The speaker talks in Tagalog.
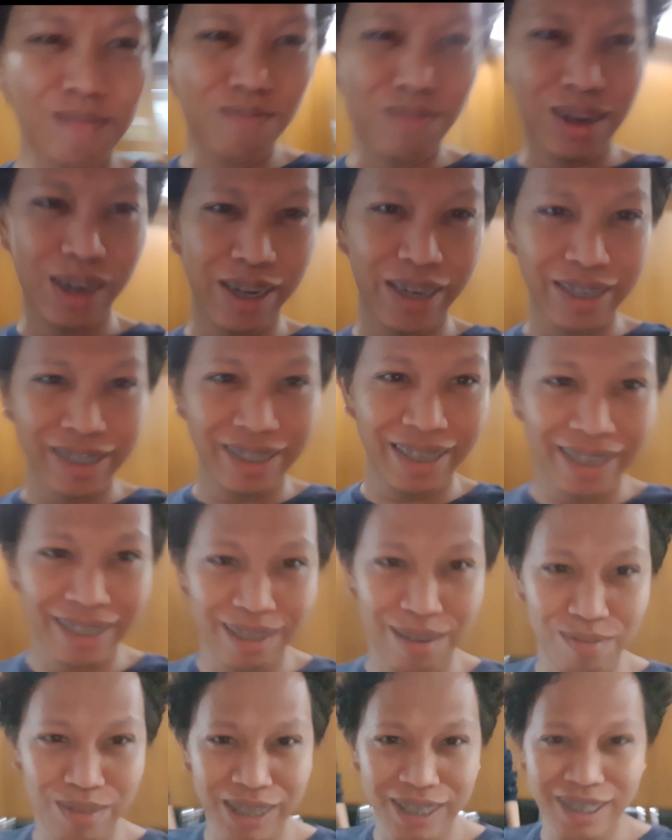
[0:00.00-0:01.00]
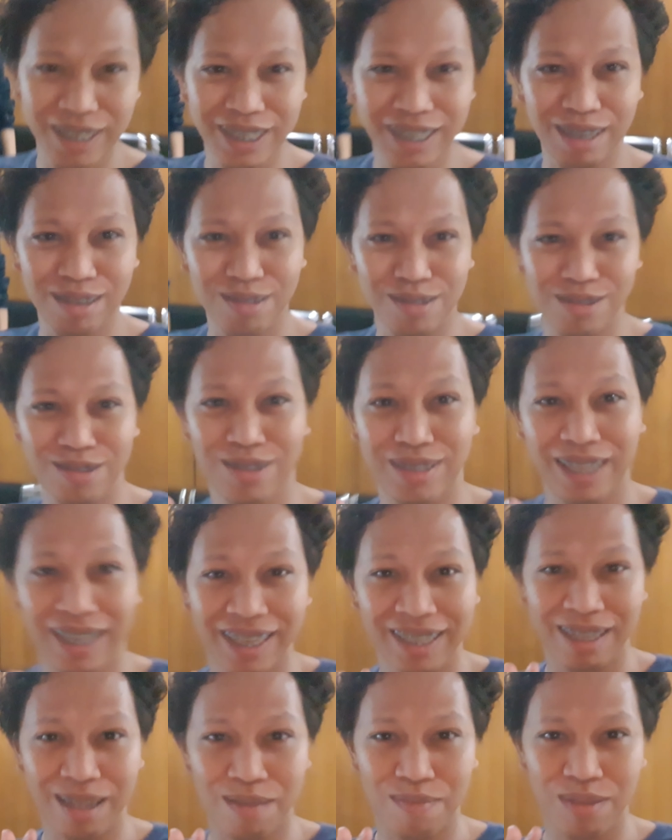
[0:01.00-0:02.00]
Blurred na naman siya. Oh, di
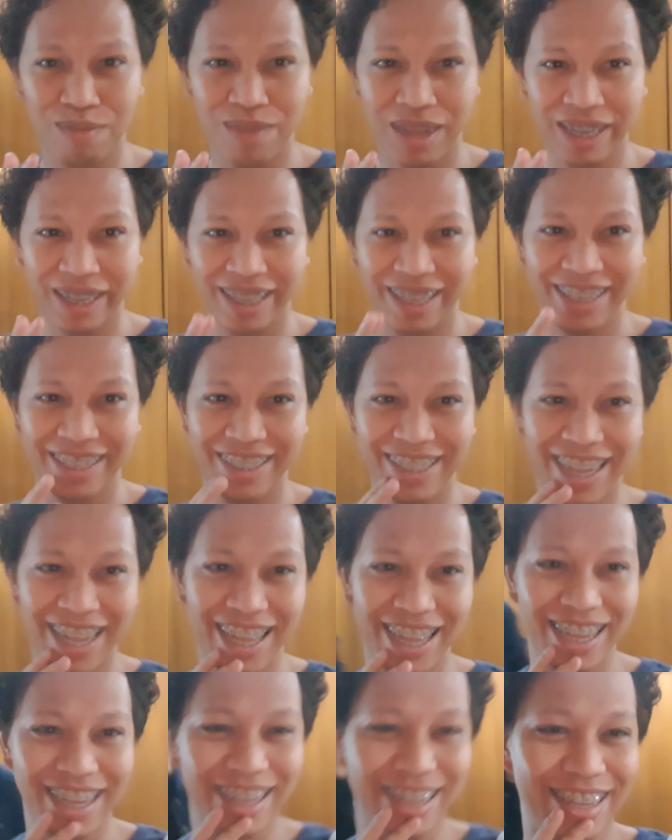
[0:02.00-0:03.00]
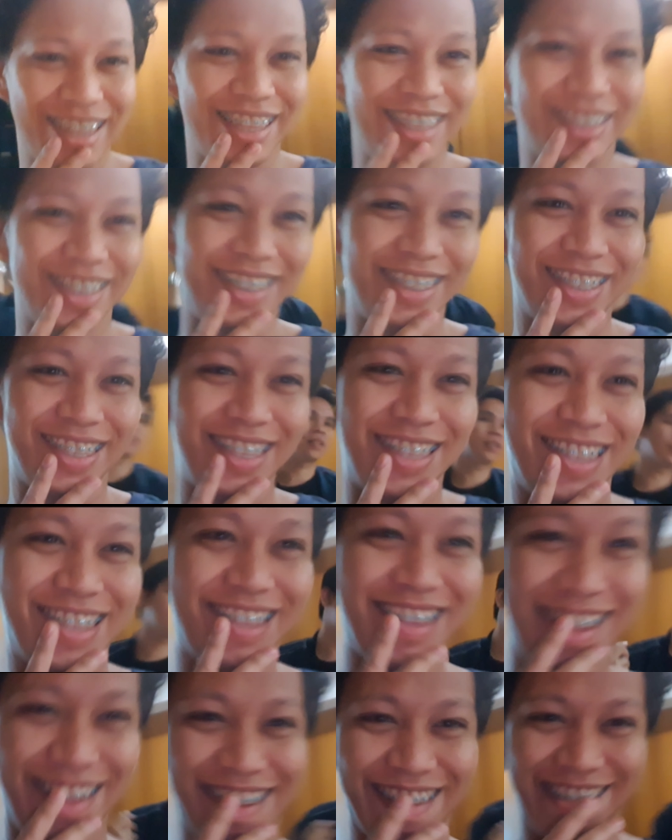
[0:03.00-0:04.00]
ka na. Survive the
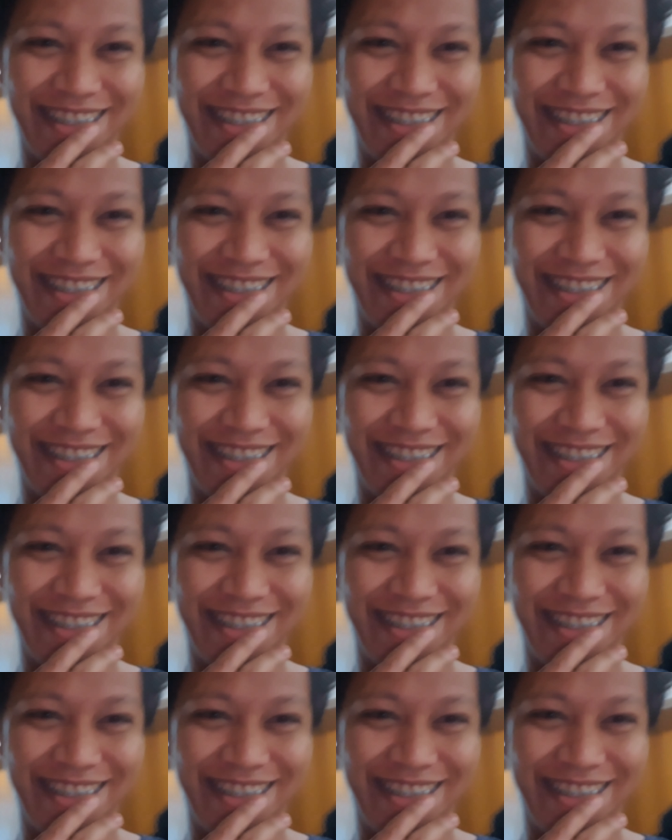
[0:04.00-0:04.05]
emails.